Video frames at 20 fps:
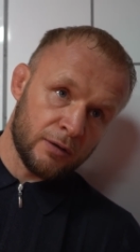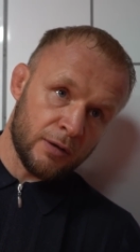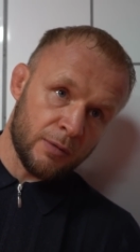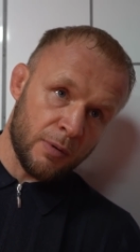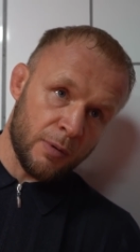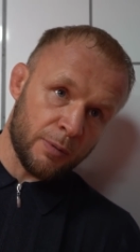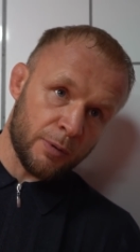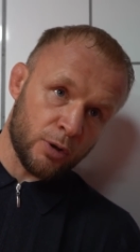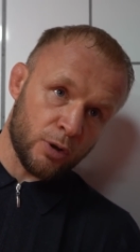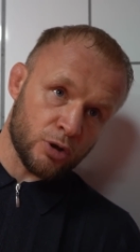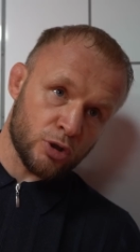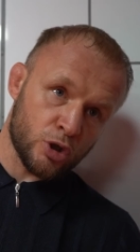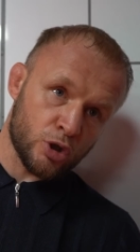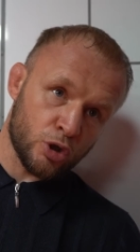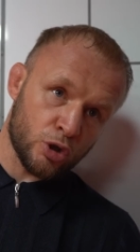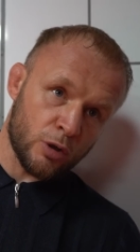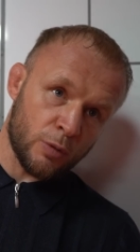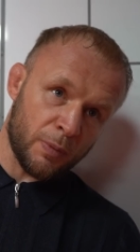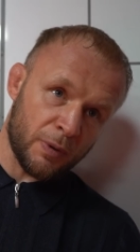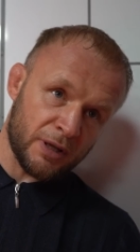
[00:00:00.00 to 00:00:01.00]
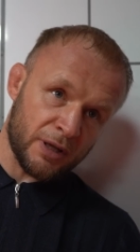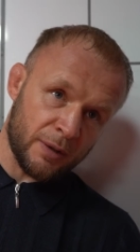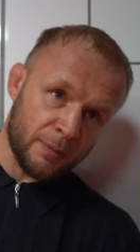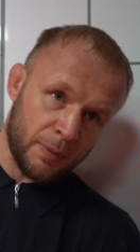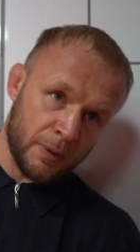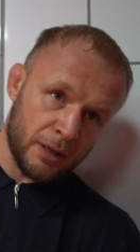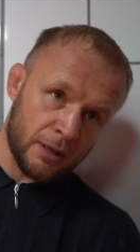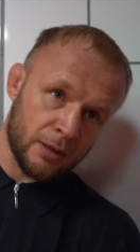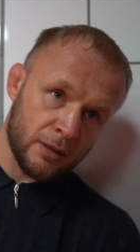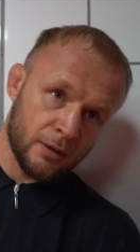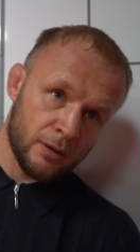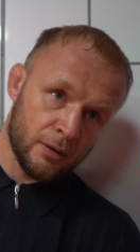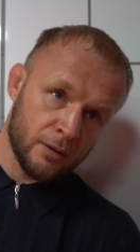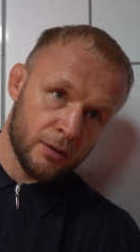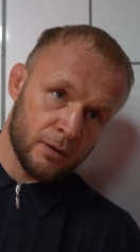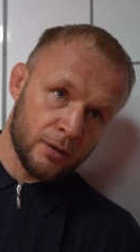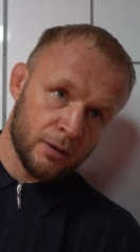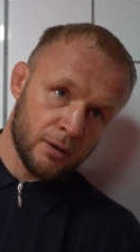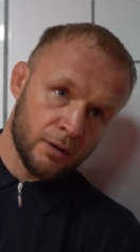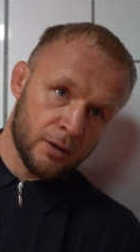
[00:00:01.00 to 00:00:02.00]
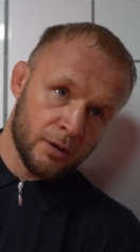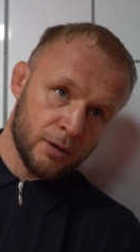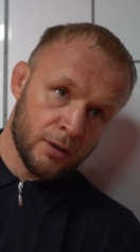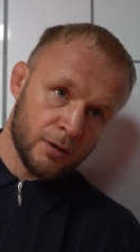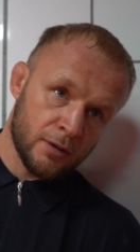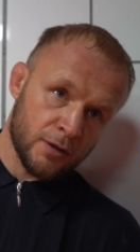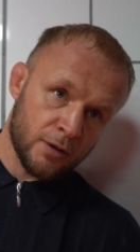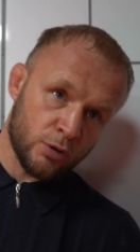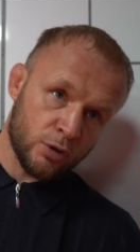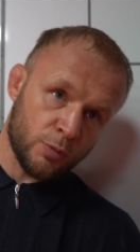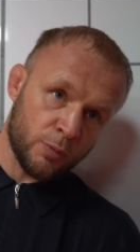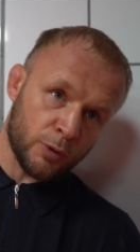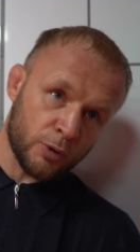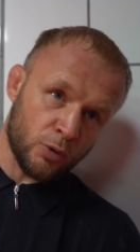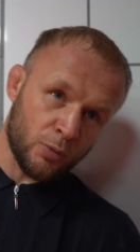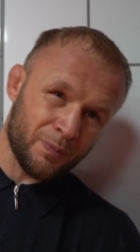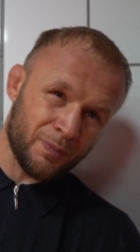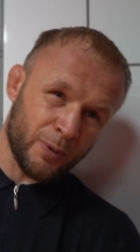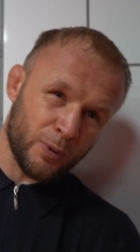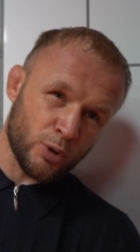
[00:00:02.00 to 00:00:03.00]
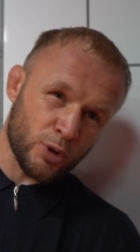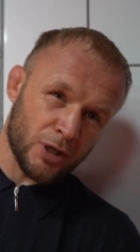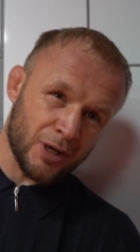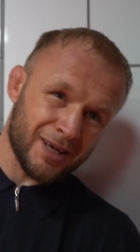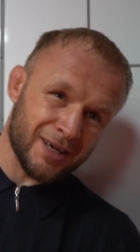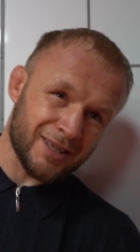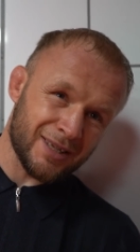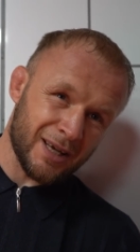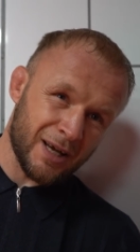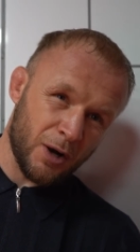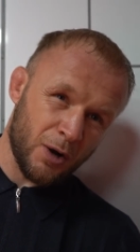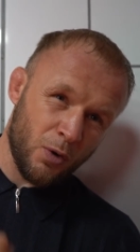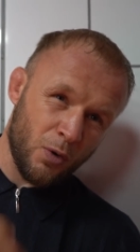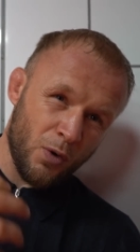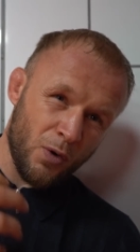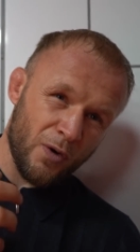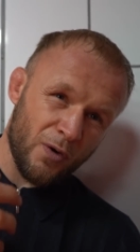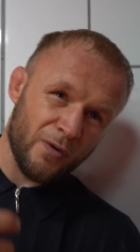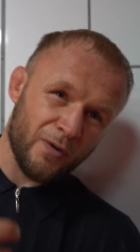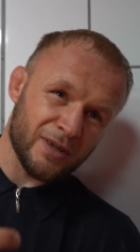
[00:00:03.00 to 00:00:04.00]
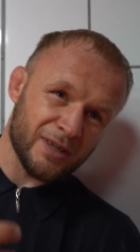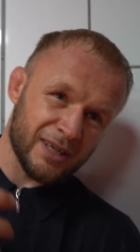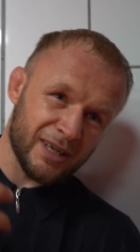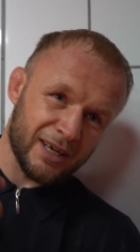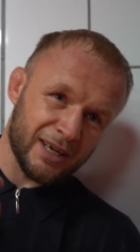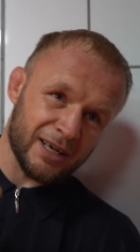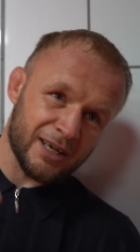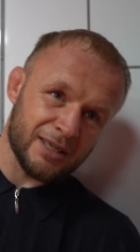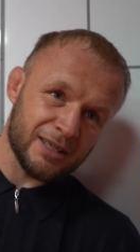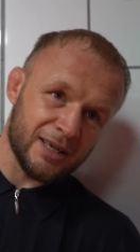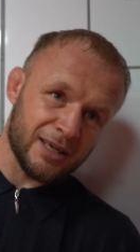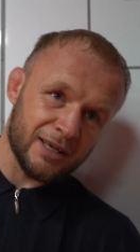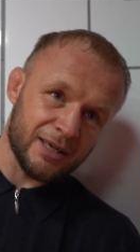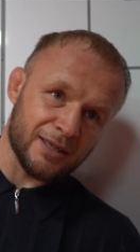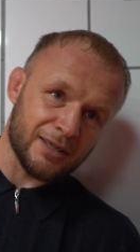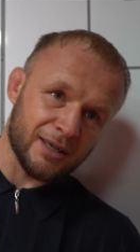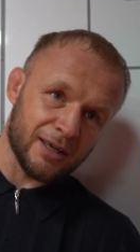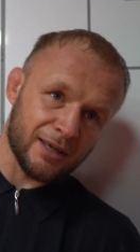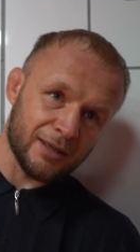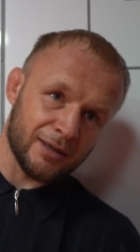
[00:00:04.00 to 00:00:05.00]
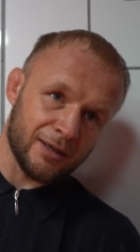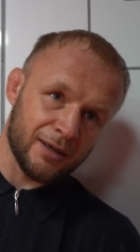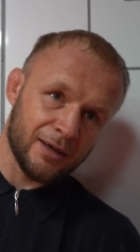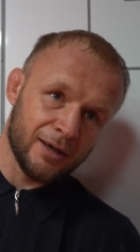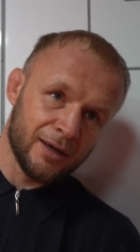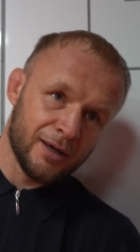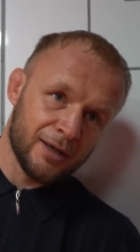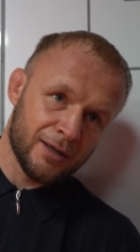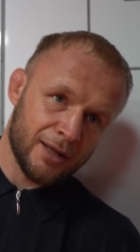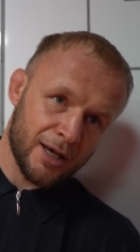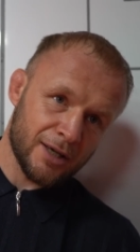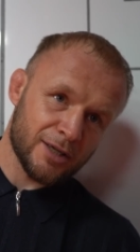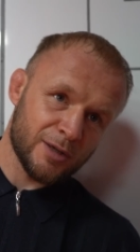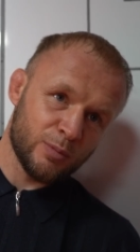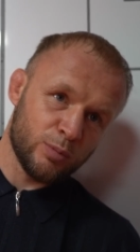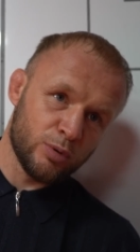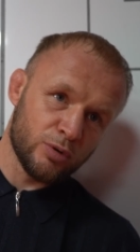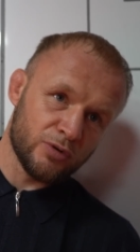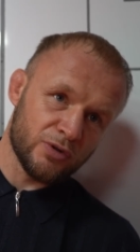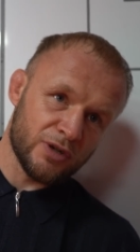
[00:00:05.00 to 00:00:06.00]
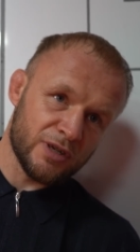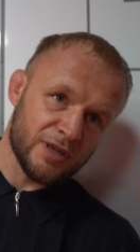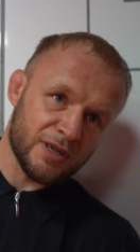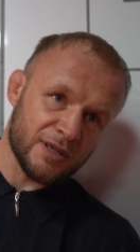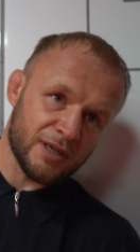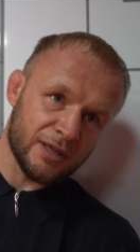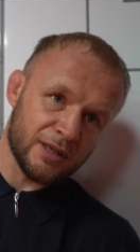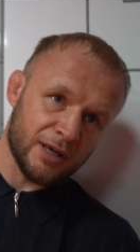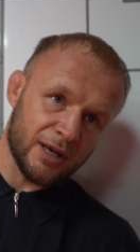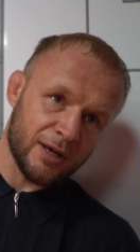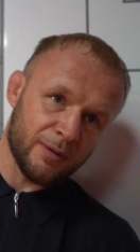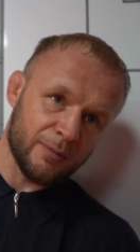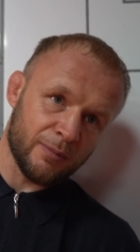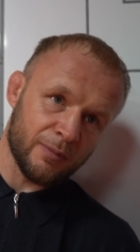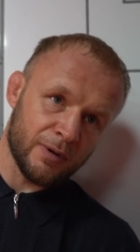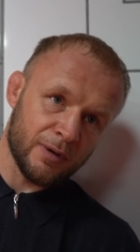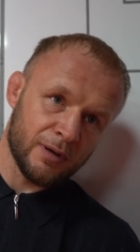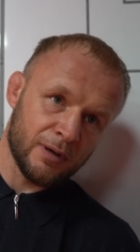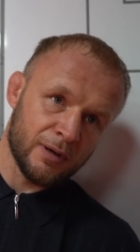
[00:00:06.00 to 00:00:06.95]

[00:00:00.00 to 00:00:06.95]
Тебе придется что-то потерпеть, зато ты потом получаешь такое вознаграждение за это. Так же будет в жизни с Андреем.